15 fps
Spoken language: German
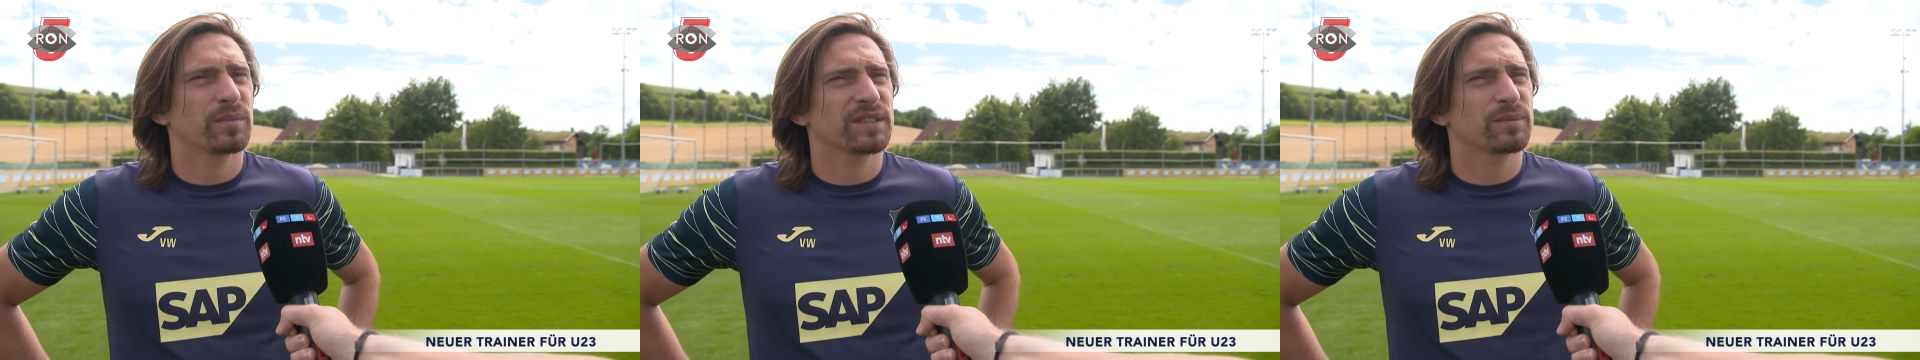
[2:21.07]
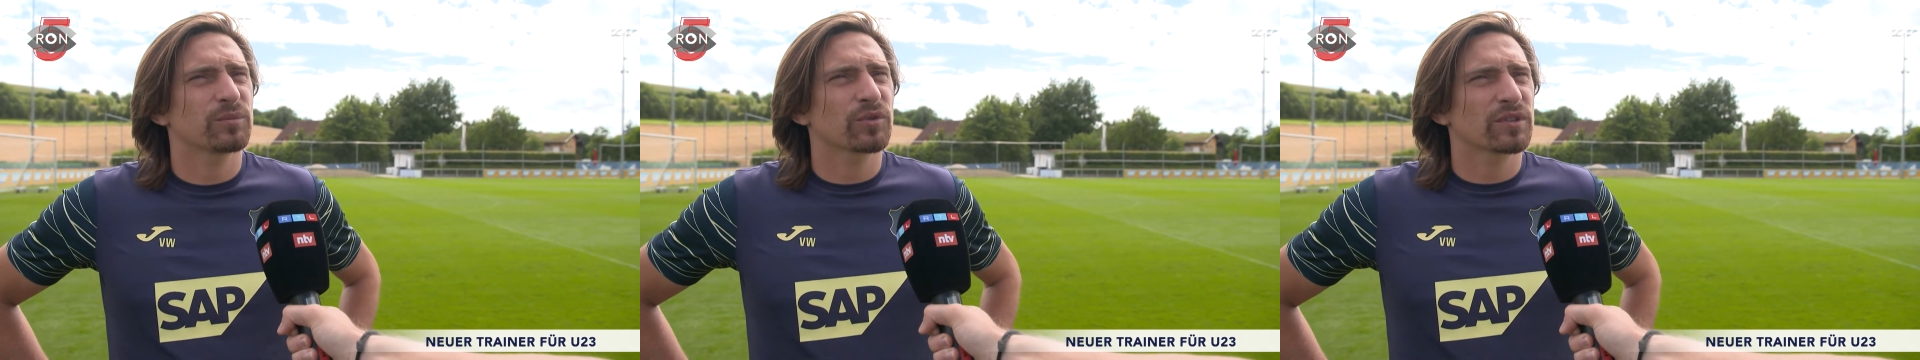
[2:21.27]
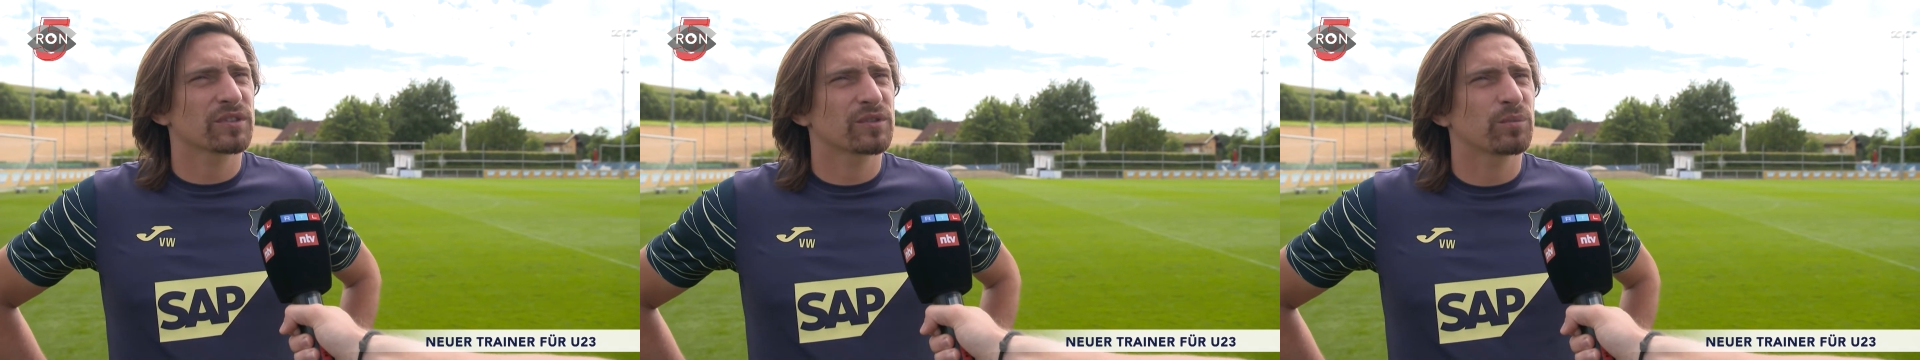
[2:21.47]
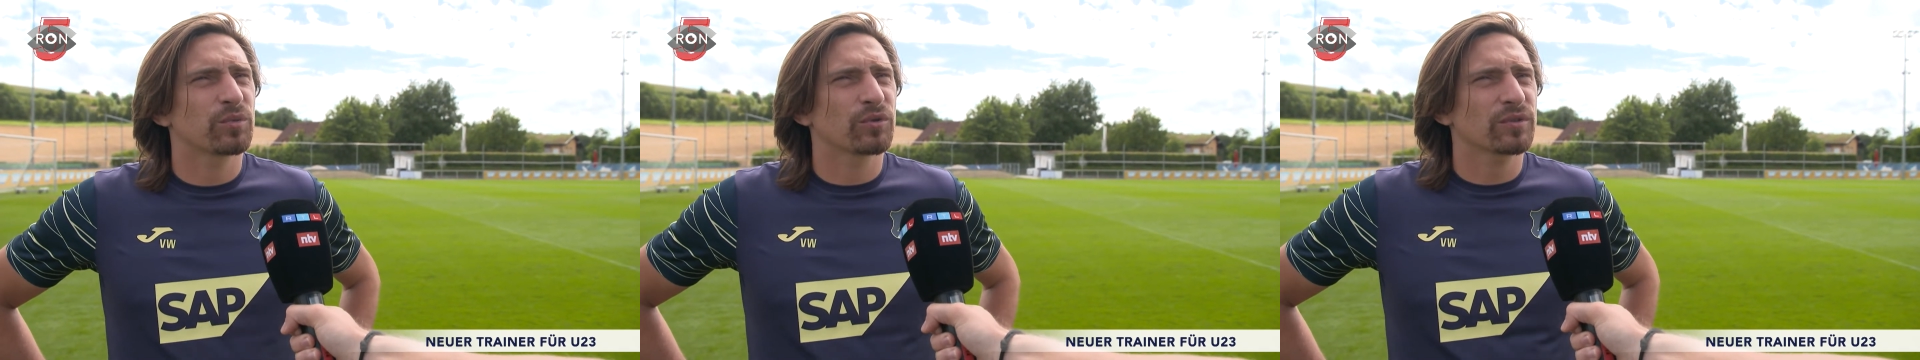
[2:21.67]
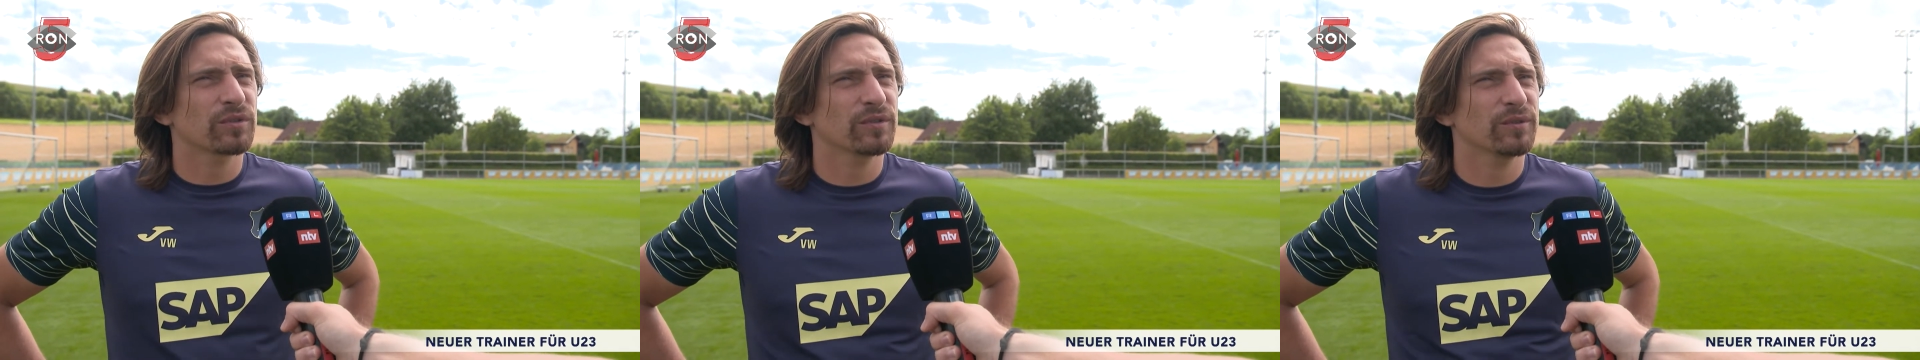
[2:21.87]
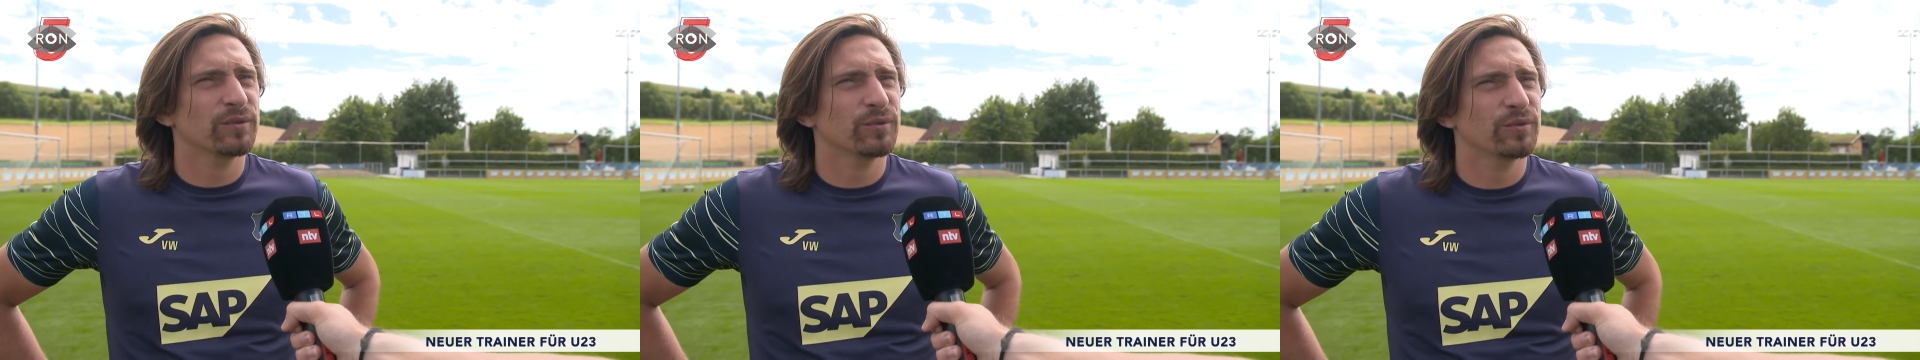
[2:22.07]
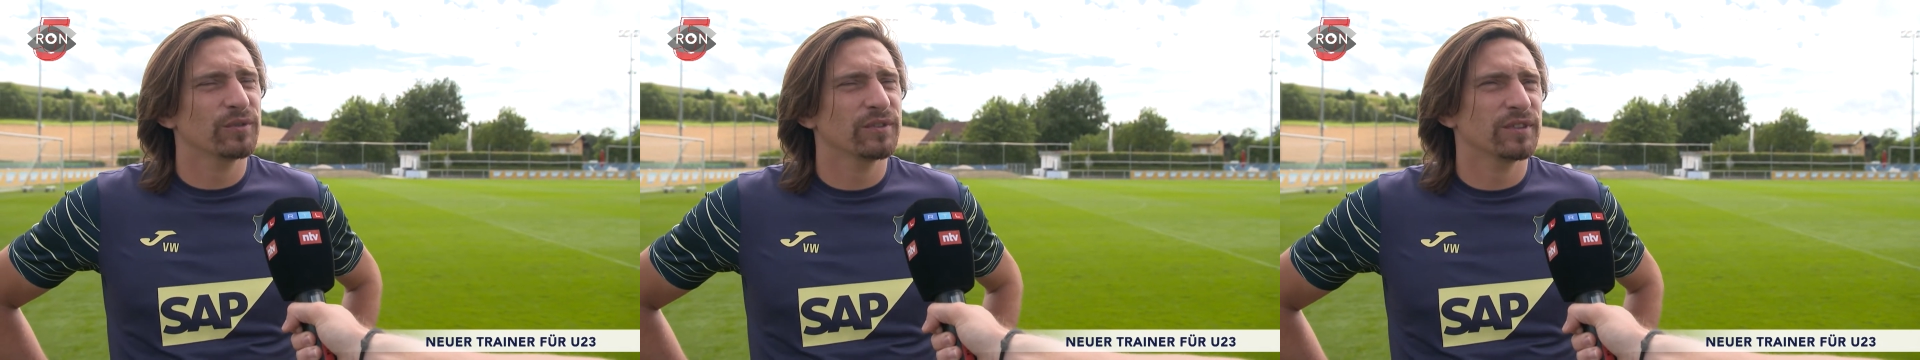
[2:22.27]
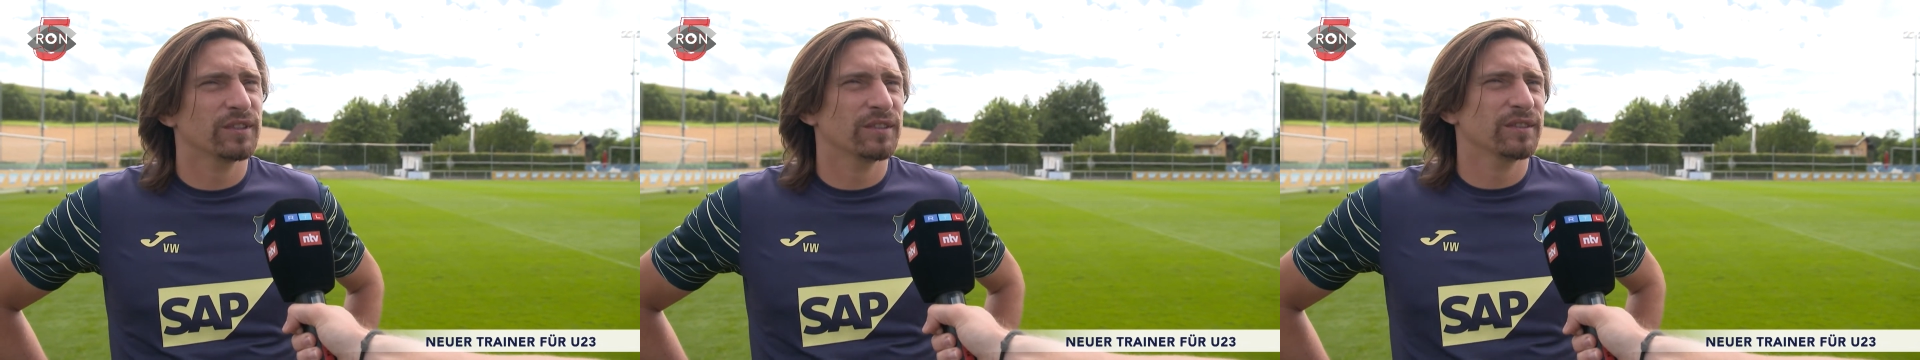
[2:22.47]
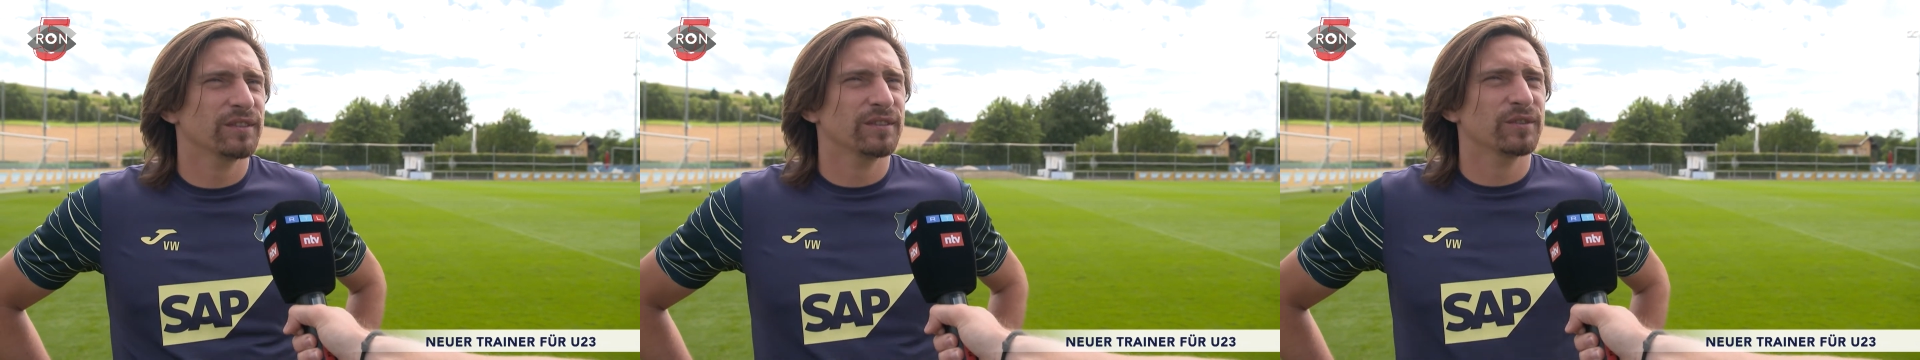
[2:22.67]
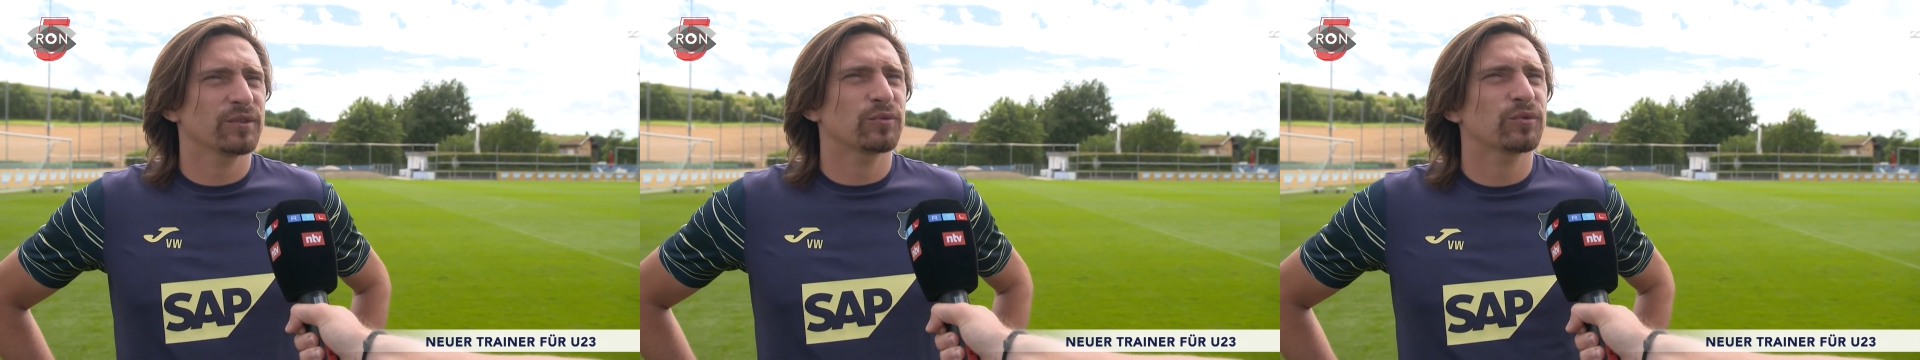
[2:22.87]
bestmöglich zu punkten und
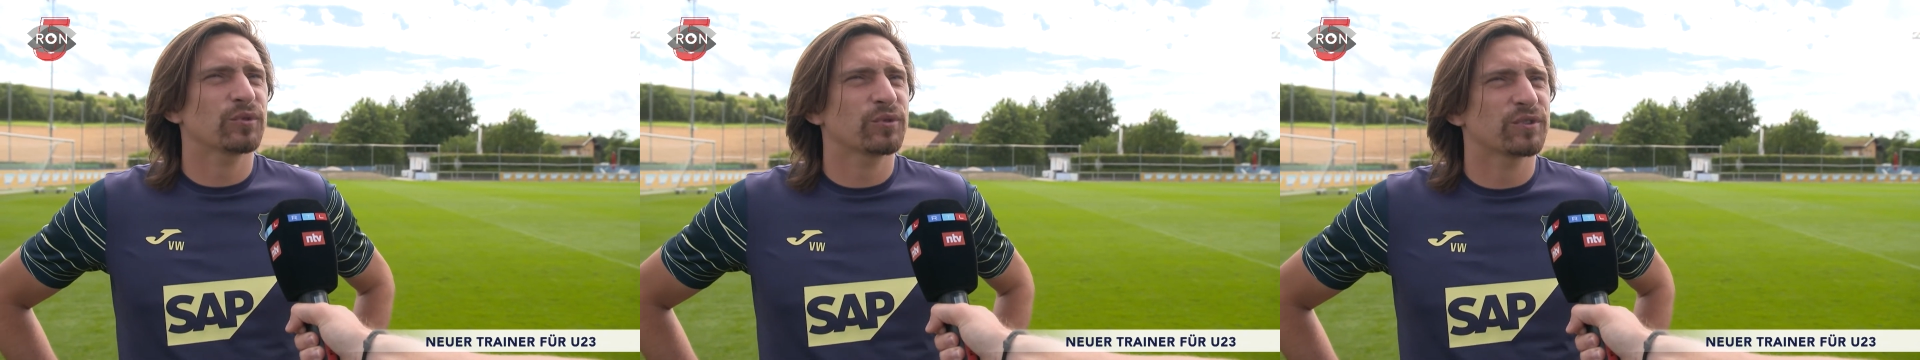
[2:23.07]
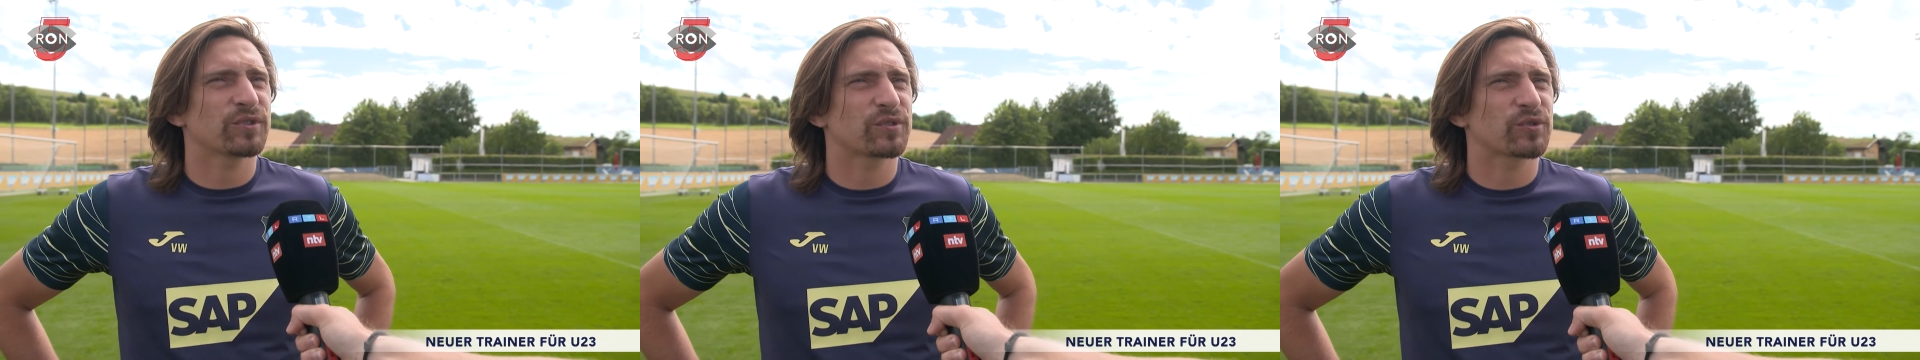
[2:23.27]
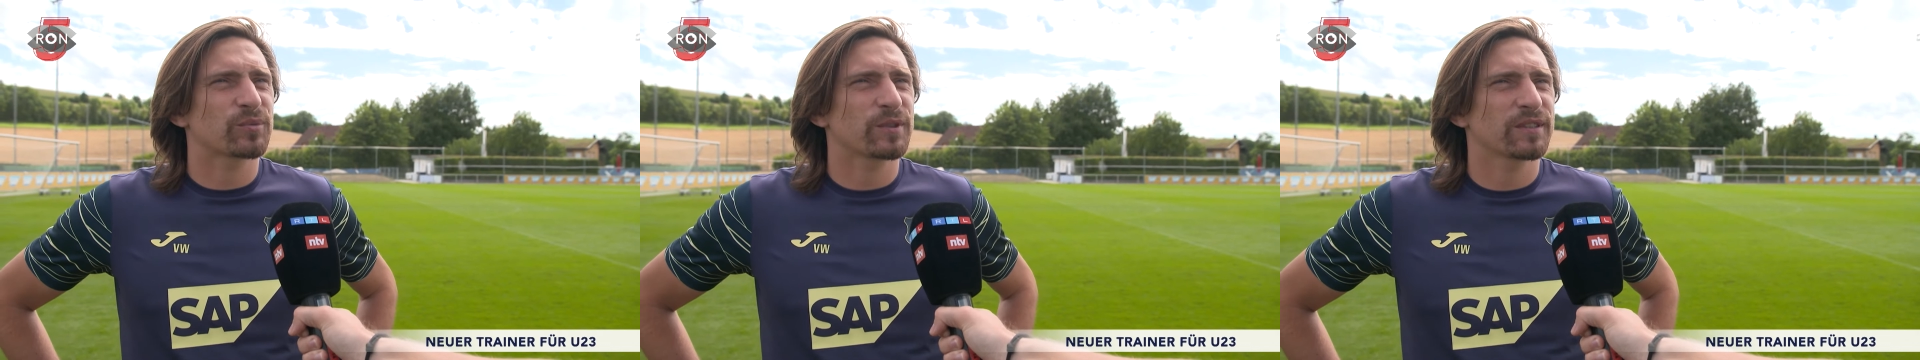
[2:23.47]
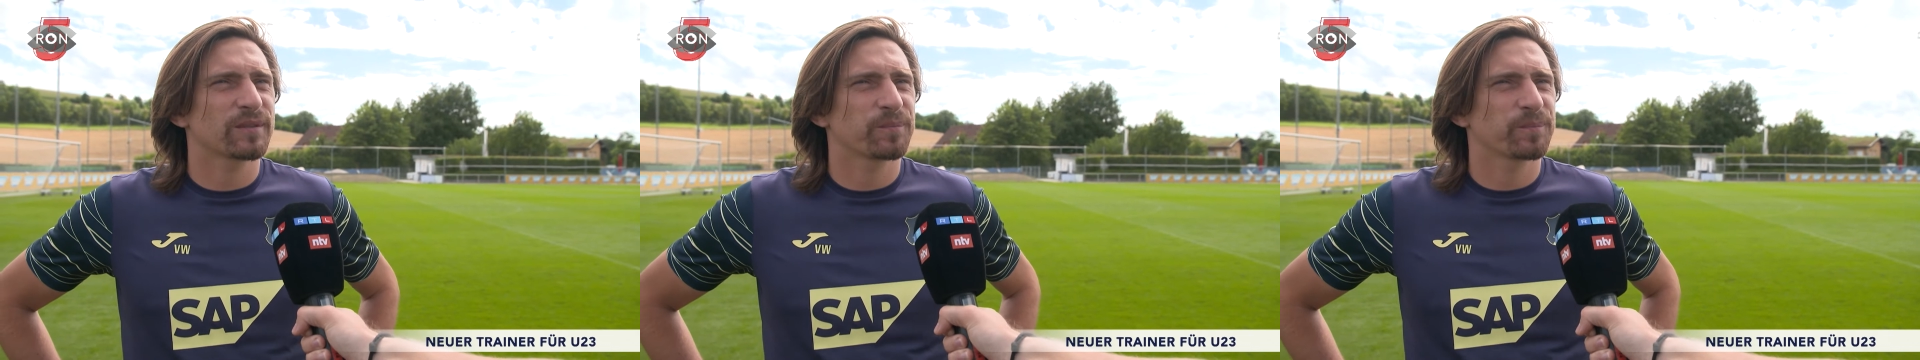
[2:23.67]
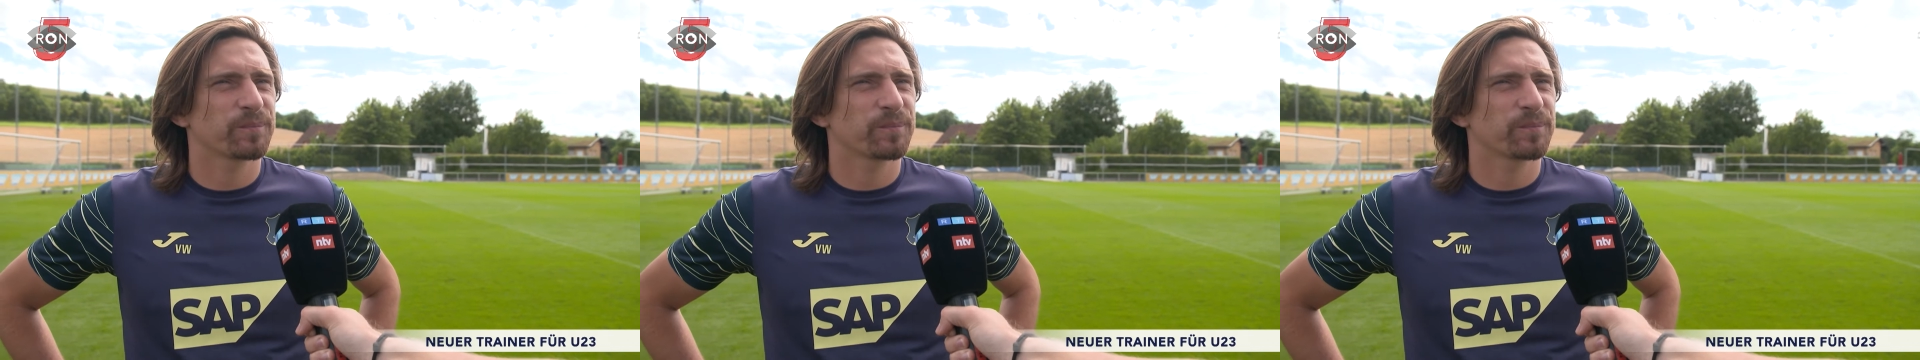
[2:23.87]
dann eine gute Runde zu spielen.